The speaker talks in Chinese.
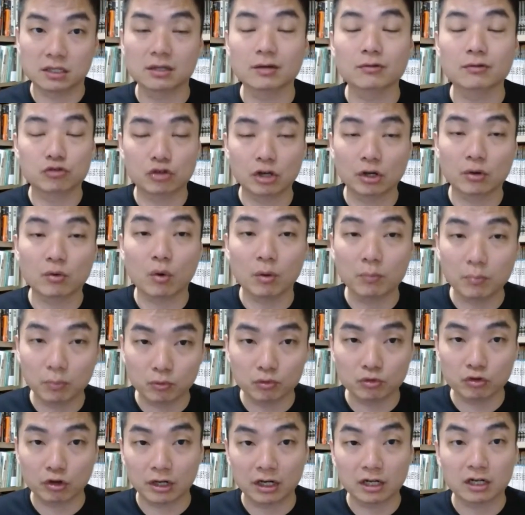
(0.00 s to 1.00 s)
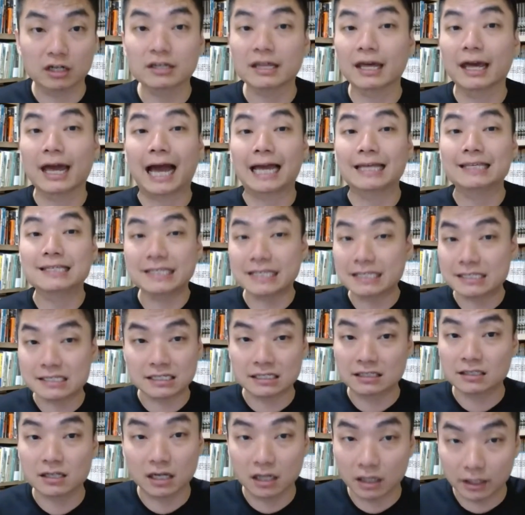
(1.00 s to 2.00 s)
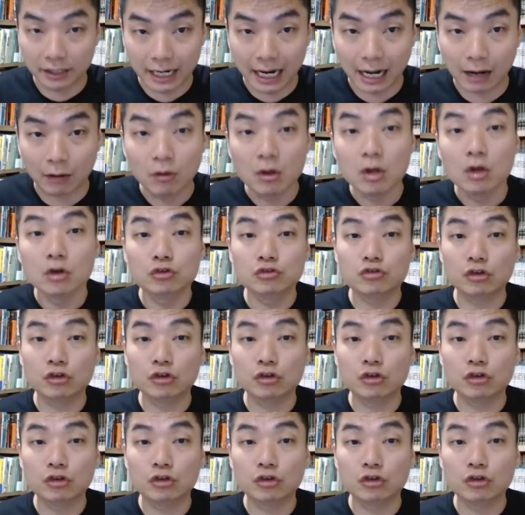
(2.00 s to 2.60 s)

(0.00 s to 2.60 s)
有全国普选了，而且还进行的很好，